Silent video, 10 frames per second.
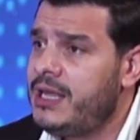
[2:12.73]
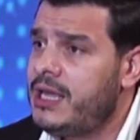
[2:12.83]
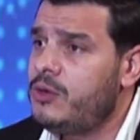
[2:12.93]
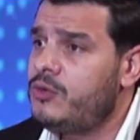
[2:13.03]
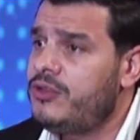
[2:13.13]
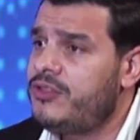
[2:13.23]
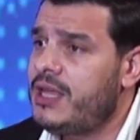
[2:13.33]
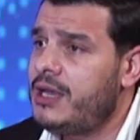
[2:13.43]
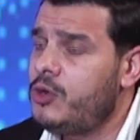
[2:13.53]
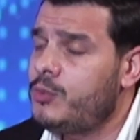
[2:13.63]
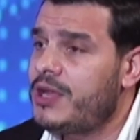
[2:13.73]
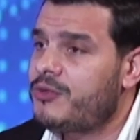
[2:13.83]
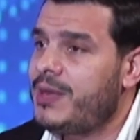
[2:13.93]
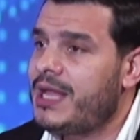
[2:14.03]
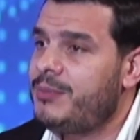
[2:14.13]
أن الجزائر اليوم
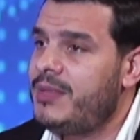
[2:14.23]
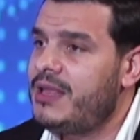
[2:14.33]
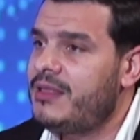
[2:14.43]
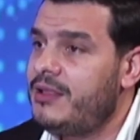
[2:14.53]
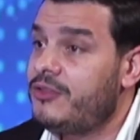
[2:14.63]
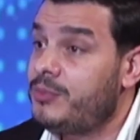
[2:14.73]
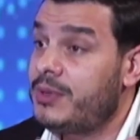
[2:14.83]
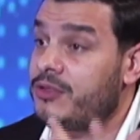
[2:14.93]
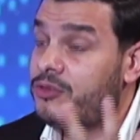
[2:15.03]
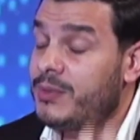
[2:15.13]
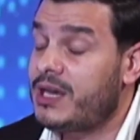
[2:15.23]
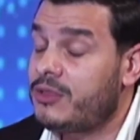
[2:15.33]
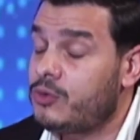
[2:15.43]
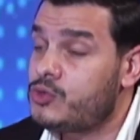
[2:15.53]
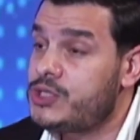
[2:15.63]
أصبحت ملاذ الاستثمارات
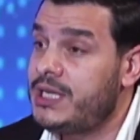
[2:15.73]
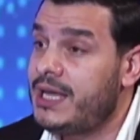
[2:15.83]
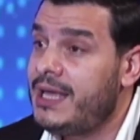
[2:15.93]
الروسية